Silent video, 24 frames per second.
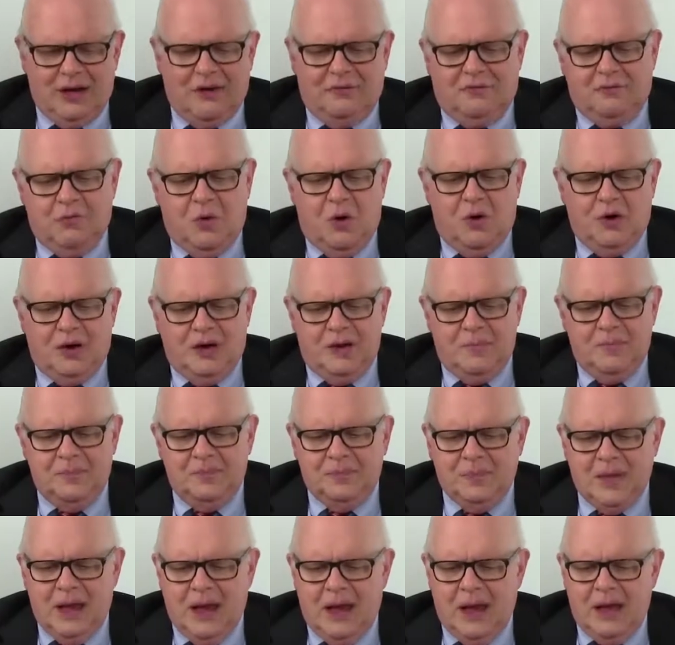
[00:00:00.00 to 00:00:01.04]
da fuori.
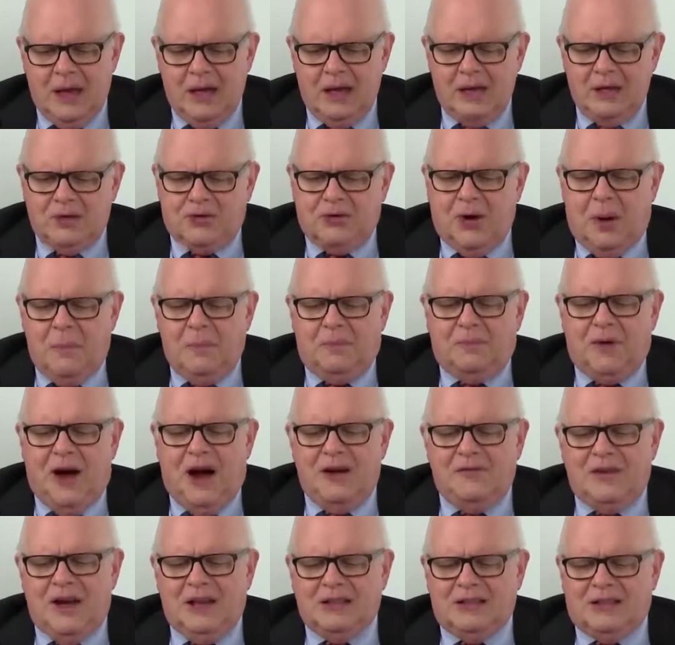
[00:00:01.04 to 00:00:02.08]
Trump va
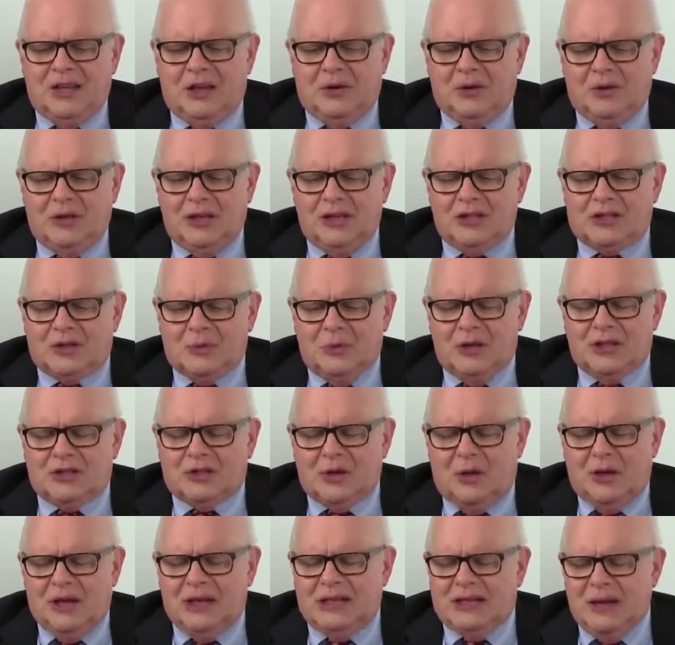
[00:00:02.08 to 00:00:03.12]
avanti con le sue
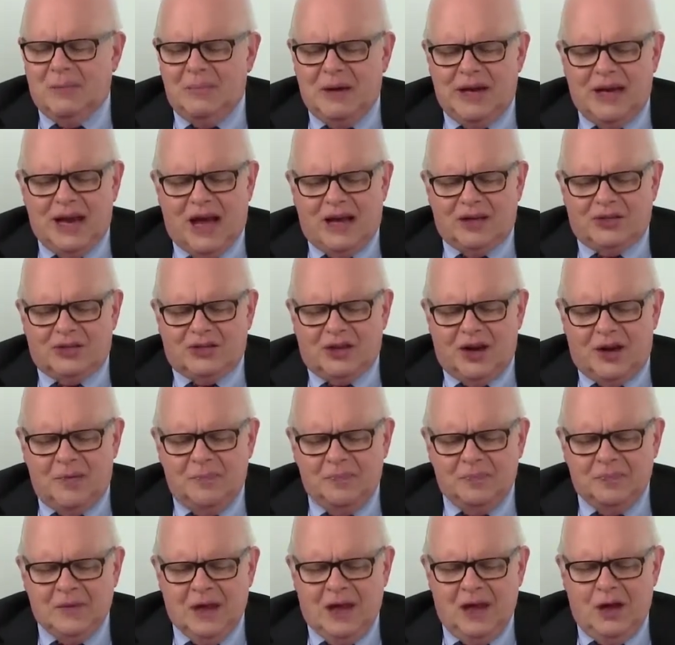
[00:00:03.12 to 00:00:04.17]
solite minacce.
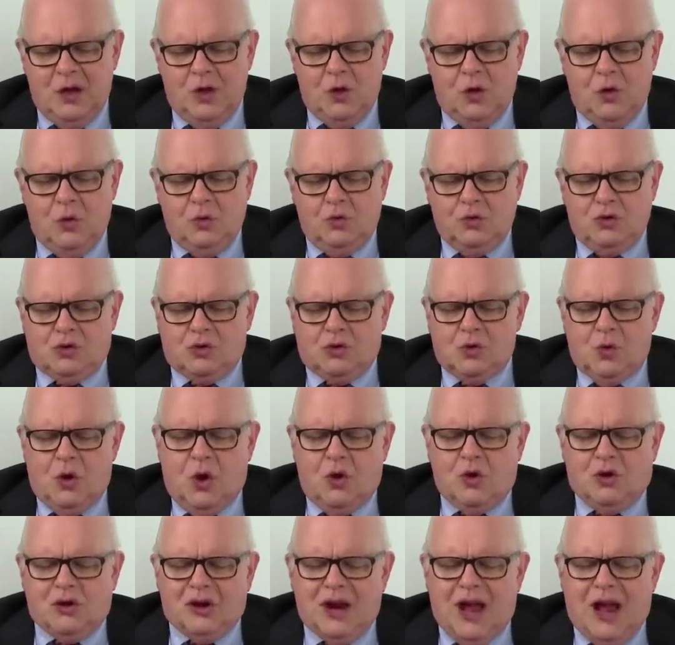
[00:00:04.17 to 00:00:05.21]
Un
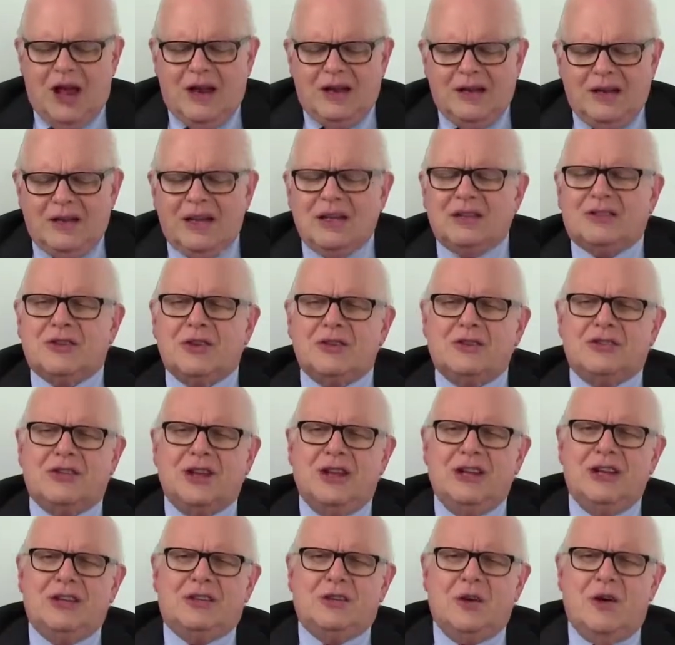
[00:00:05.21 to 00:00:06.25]
suo grande
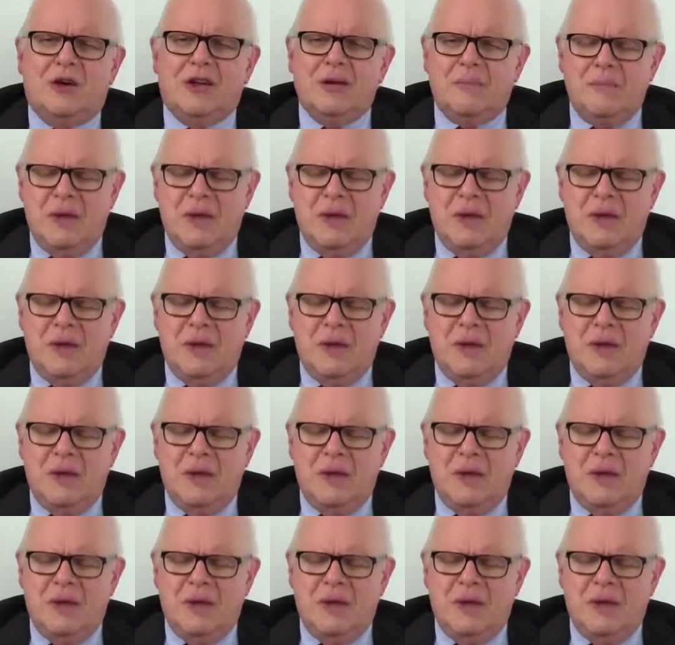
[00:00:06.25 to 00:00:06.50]
sostenitore